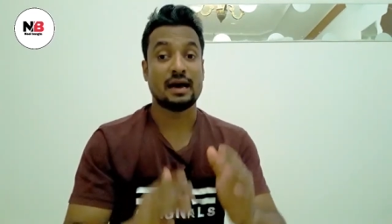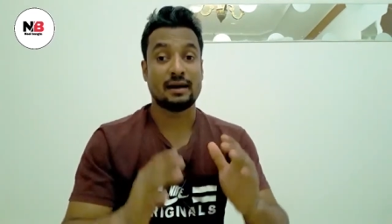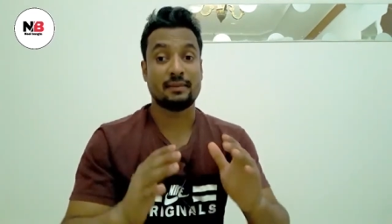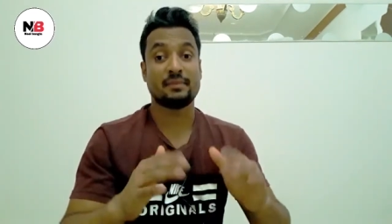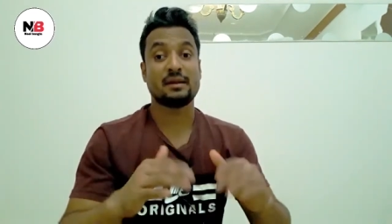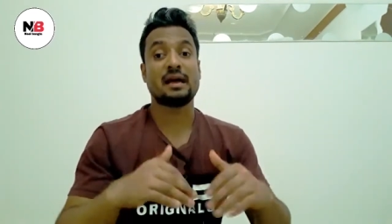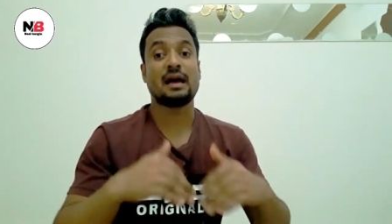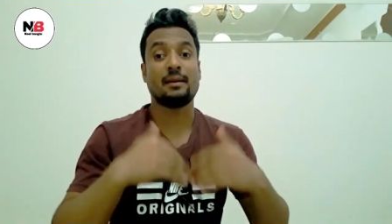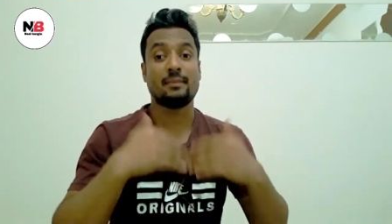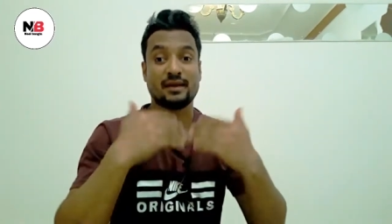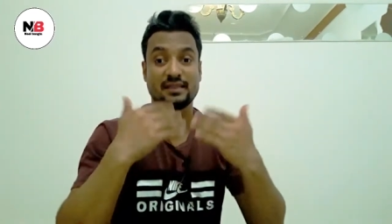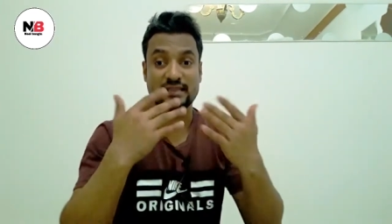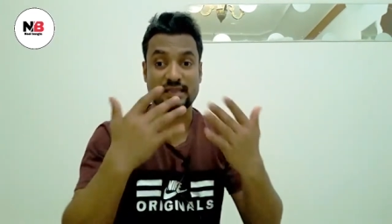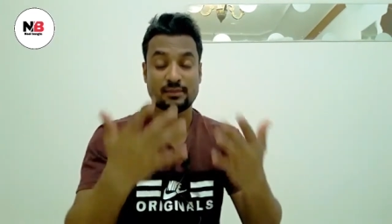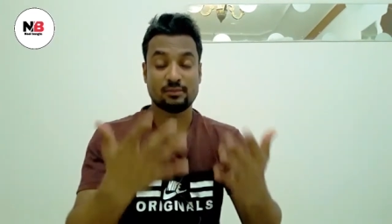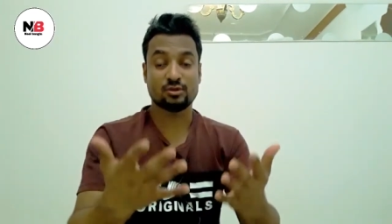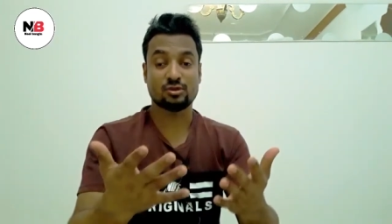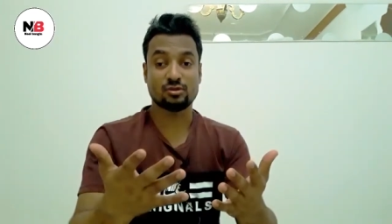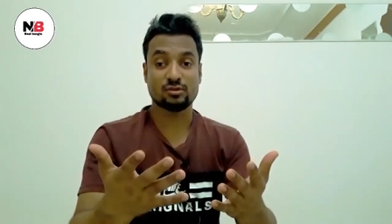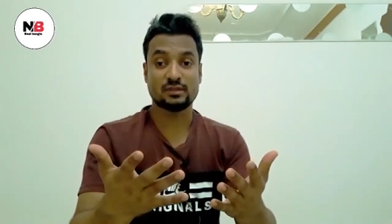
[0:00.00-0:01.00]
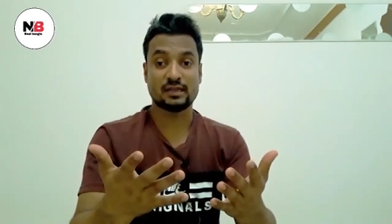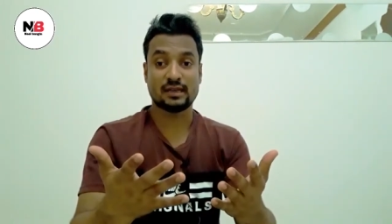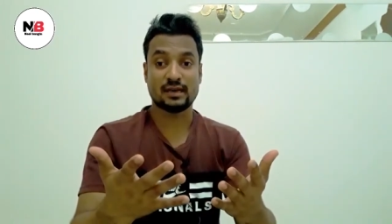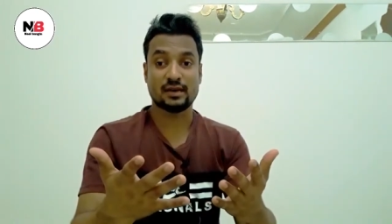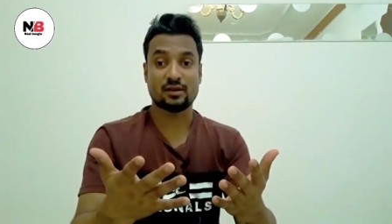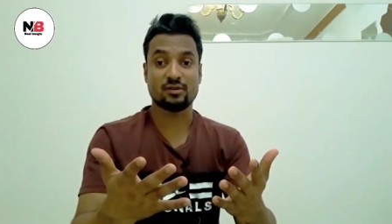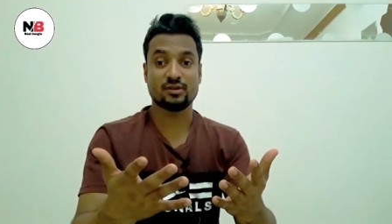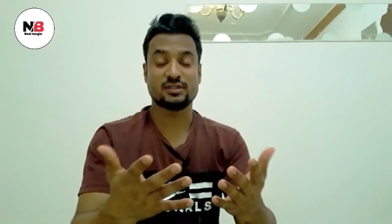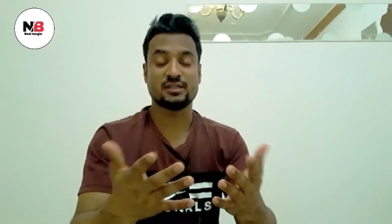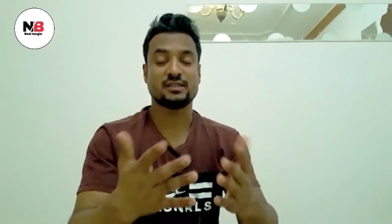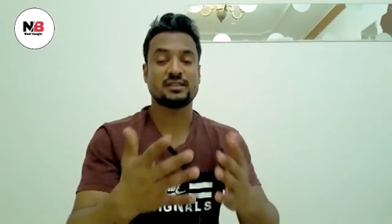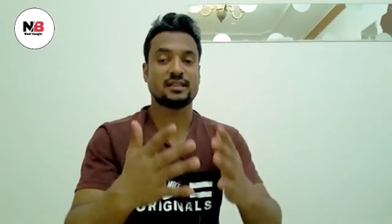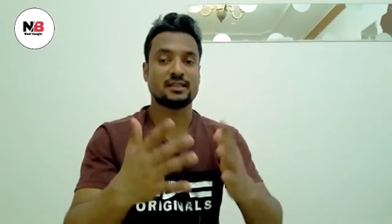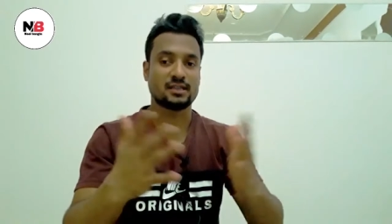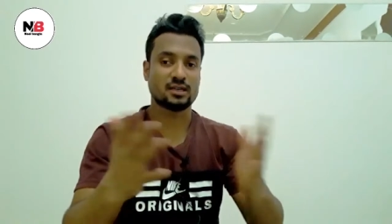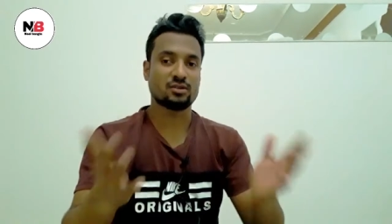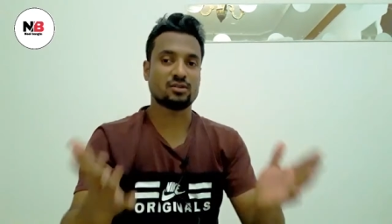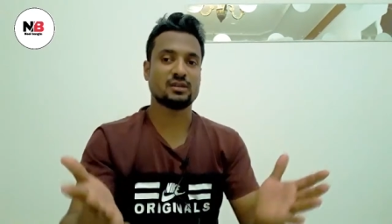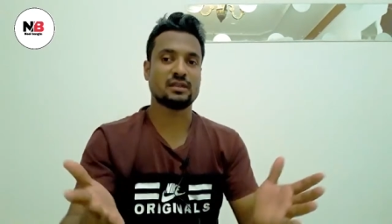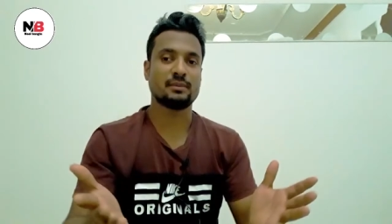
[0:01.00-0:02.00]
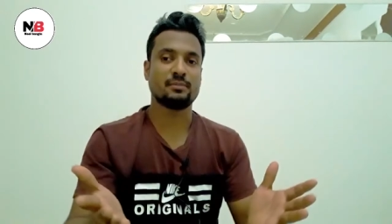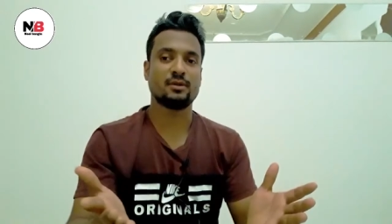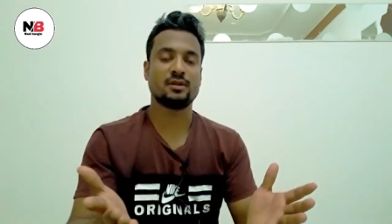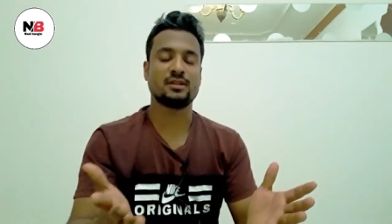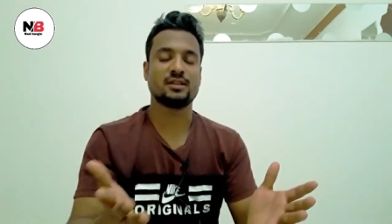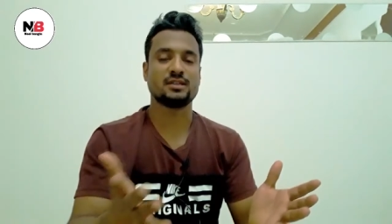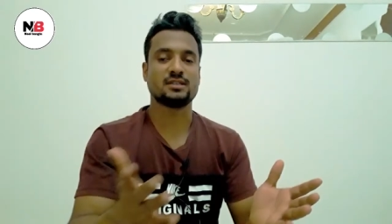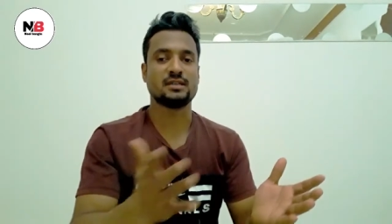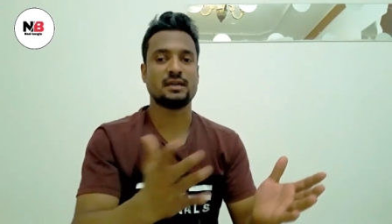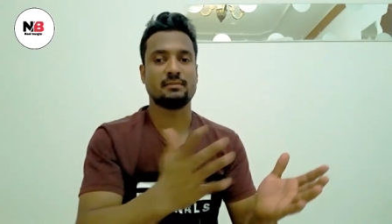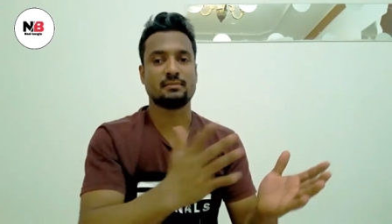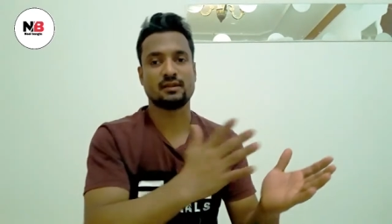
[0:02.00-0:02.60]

আমরা আমাদের মতো যারা রয়েছে তাদের কথা বলতেছি